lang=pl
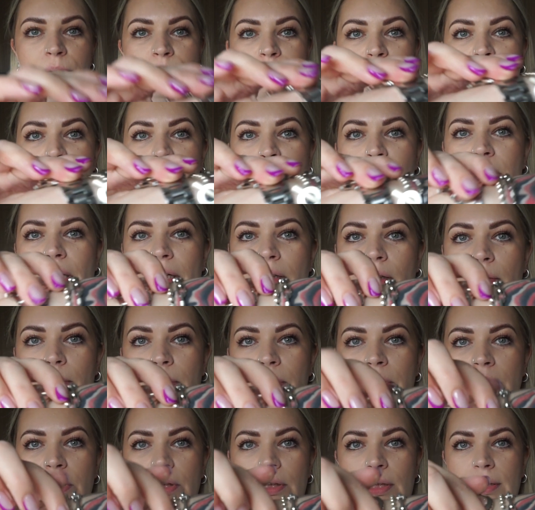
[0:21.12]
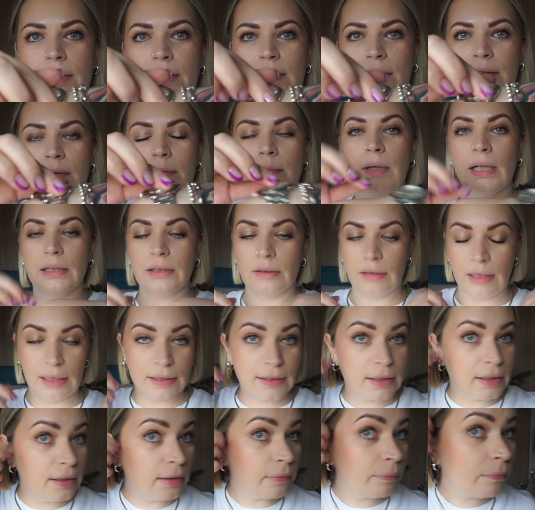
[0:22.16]
biżuterią, czyli
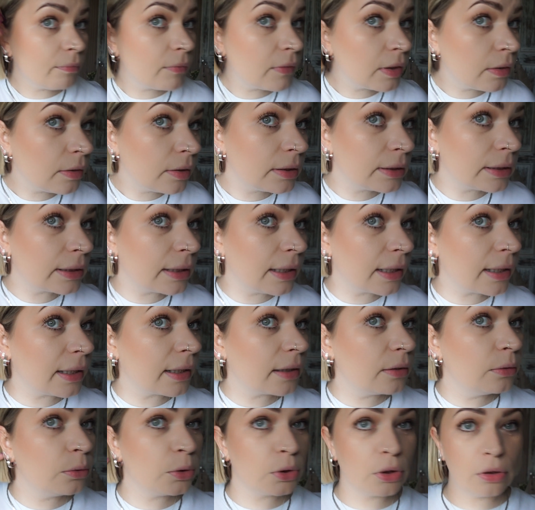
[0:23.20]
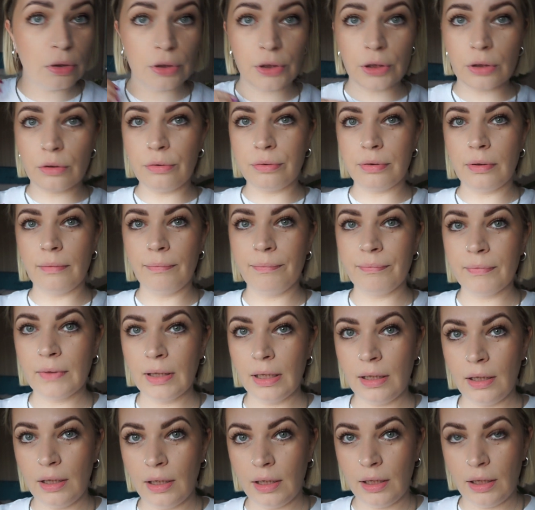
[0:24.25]
bransoletki, zegarek, dużo kolczyków,
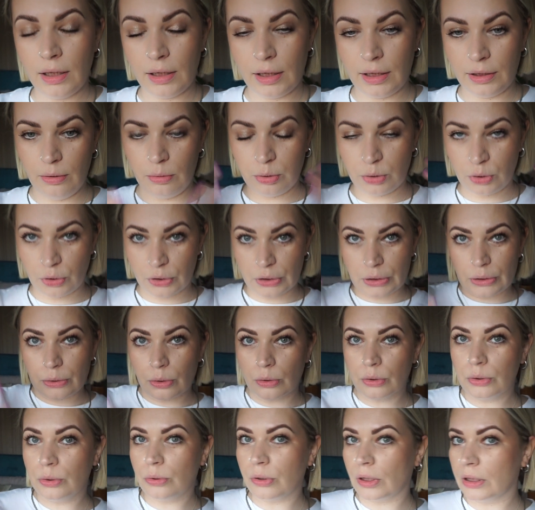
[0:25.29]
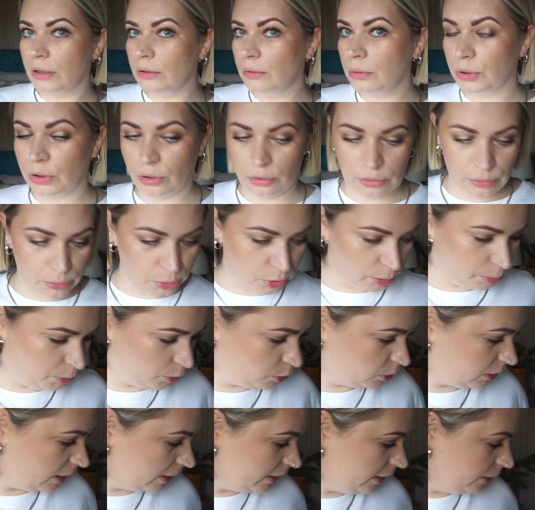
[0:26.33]
dużo struktury, dużo, dużo
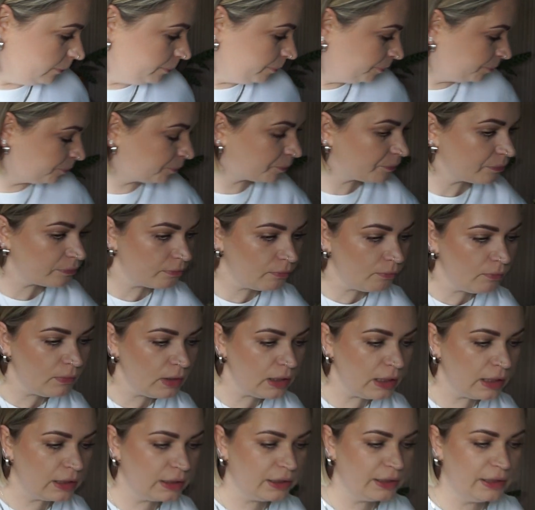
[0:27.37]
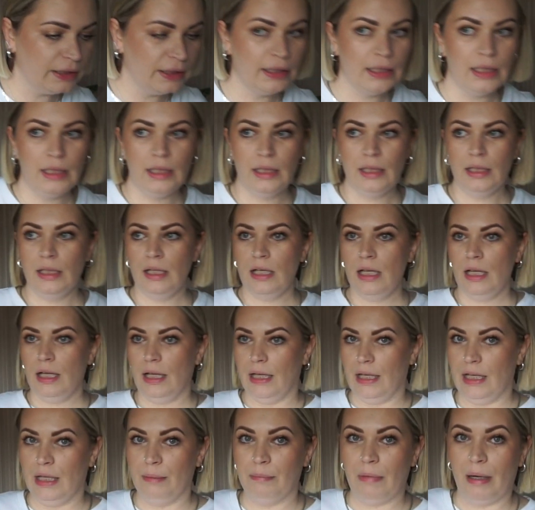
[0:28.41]
biżuterii. I
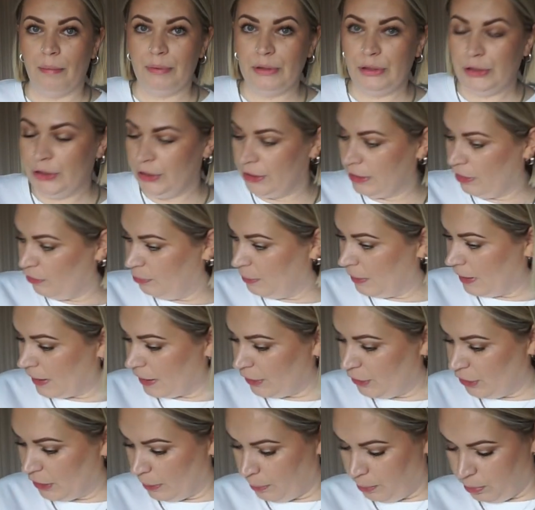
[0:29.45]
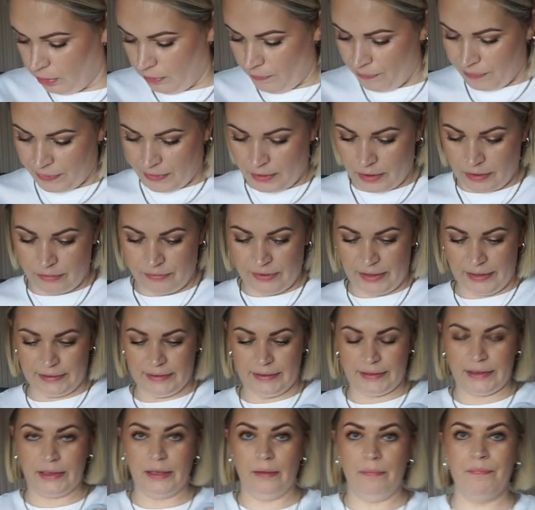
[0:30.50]
E, ma być dzisiaj w miarę ciepło.
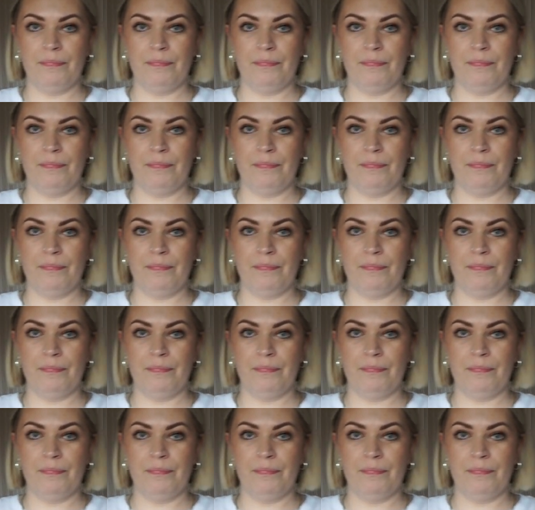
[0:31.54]
Więc